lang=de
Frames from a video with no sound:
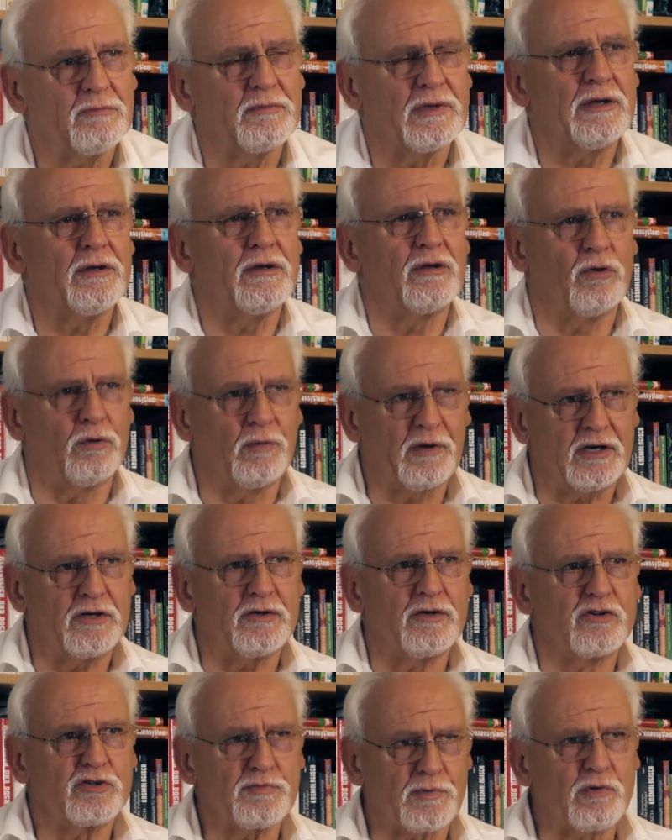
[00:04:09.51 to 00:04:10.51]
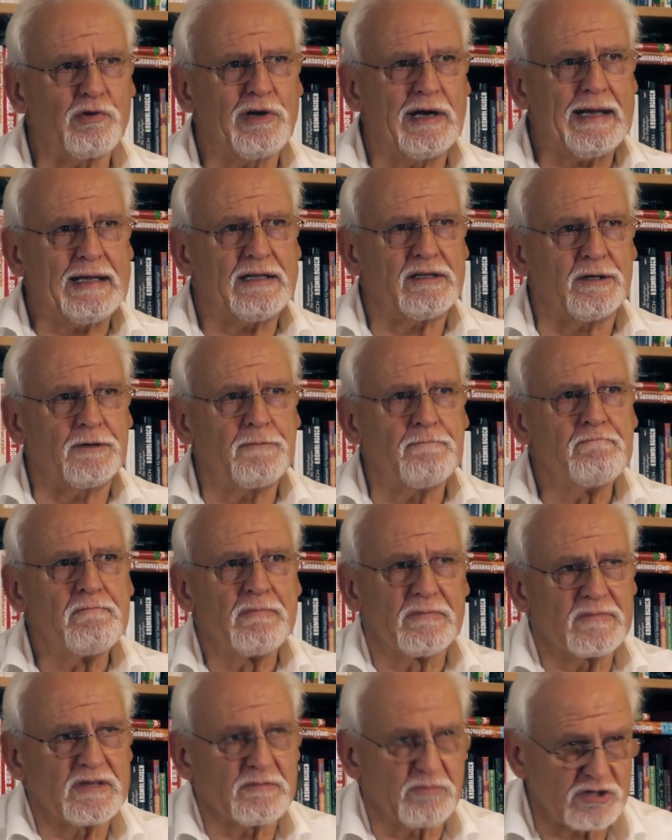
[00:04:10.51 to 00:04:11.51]
mit dem oberen Sprunggelenk dann,
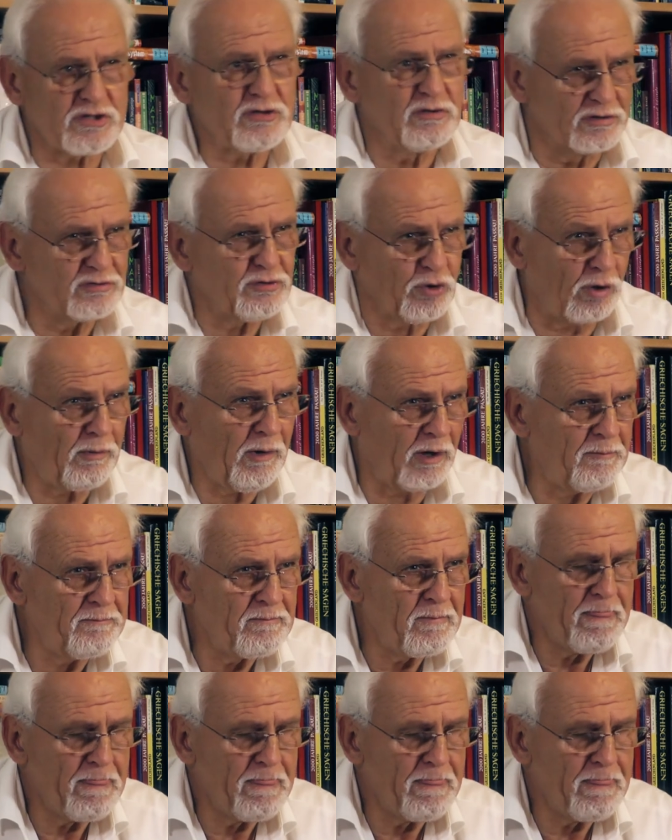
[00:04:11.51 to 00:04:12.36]
mhm. was nur da war.